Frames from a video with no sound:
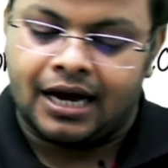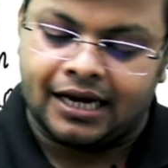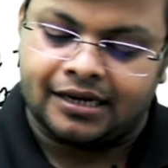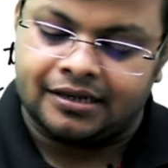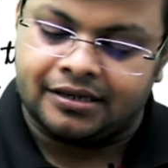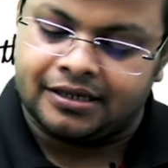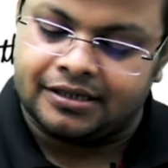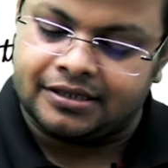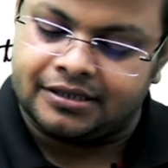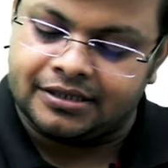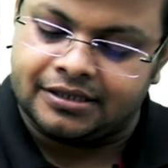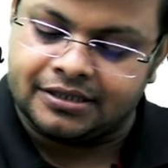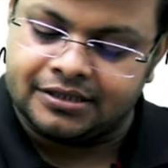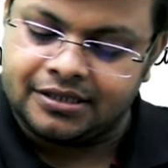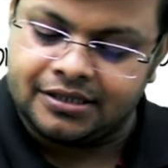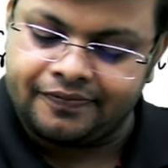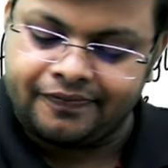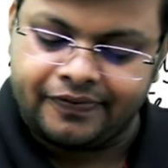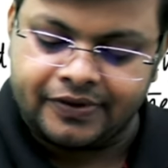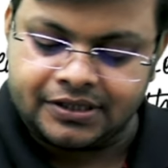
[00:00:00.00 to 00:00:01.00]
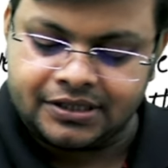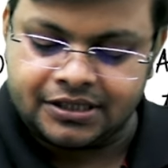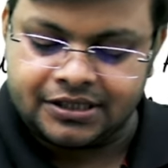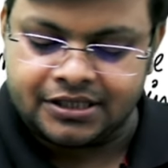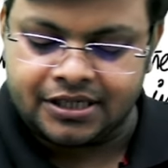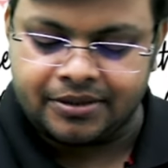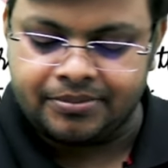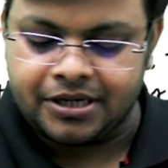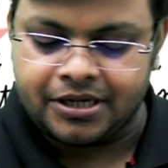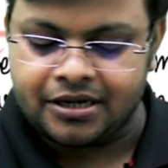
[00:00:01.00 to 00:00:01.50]
एंड इट इज द फर्स्ट
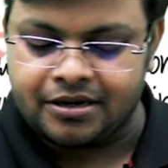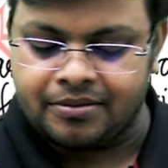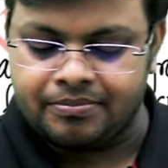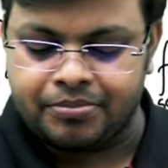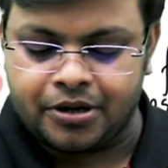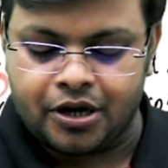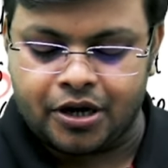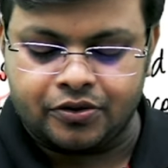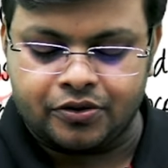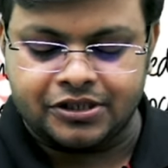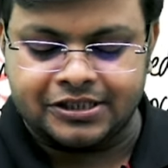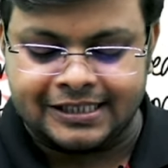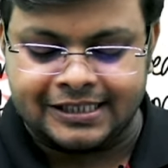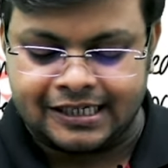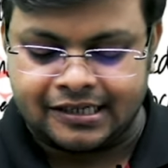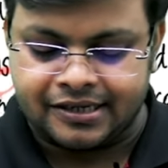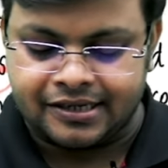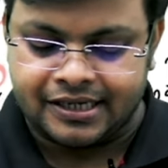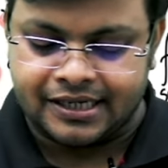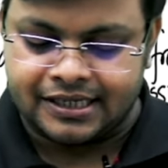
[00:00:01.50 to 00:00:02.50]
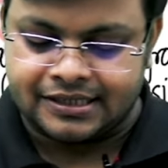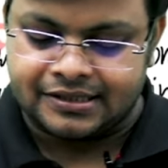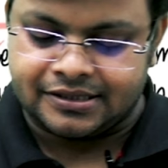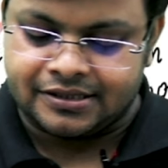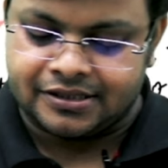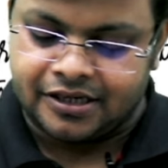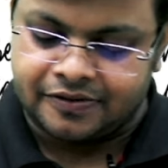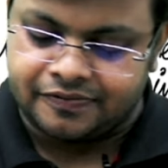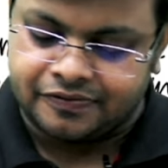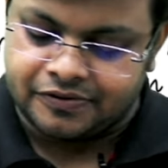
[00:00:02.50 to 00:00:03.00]
स्टेबल कंपाउंड इज सेट्रिक
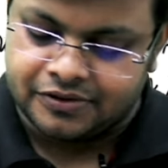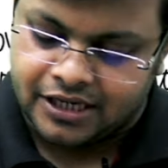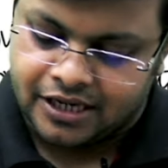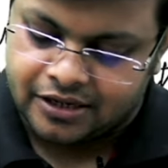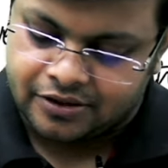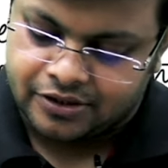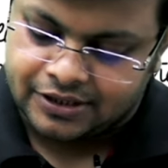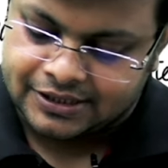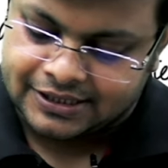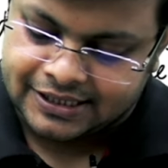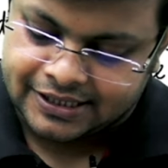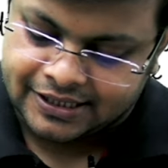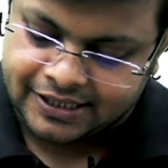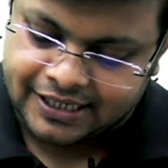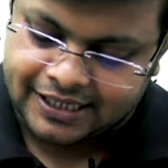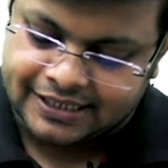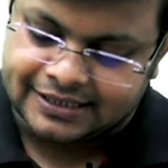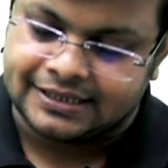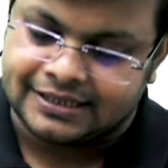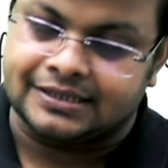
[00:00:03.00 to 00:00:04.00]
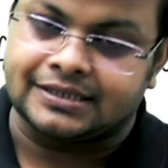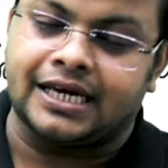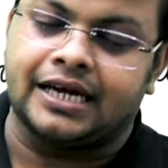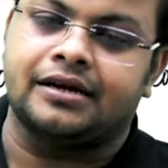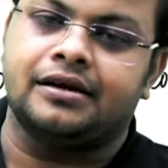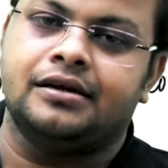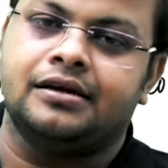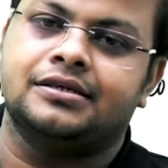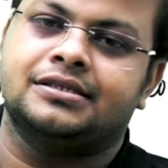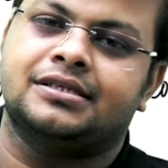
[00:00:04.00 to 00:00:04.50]
एसिड देयर दे आर कॉल सिट्रिक एसिड
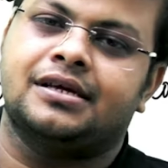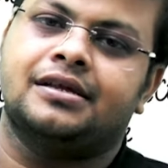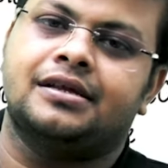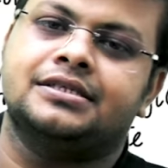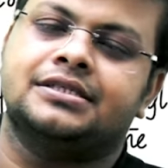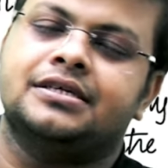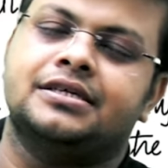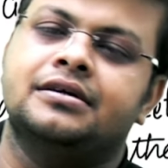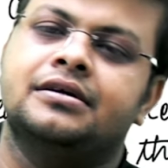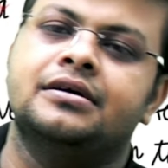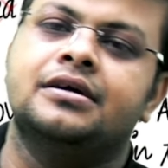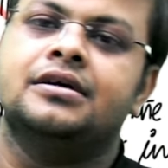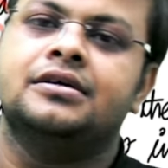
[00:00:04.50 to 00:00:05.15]
साइकिल इसीलिए इसे